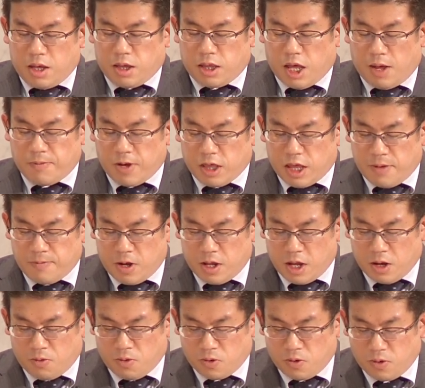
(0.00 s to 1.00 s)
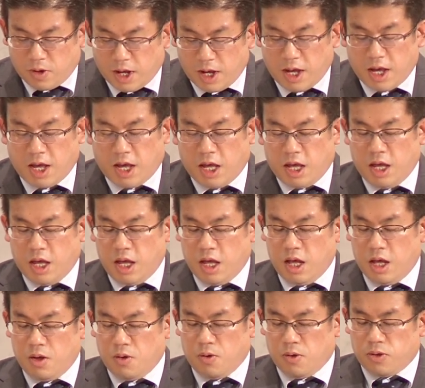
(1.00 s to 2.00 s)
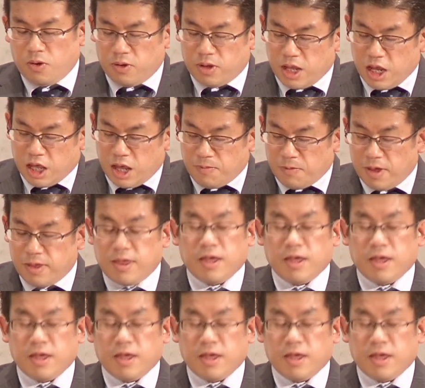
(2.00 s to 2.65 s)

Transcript: 様々なことが襲ってきま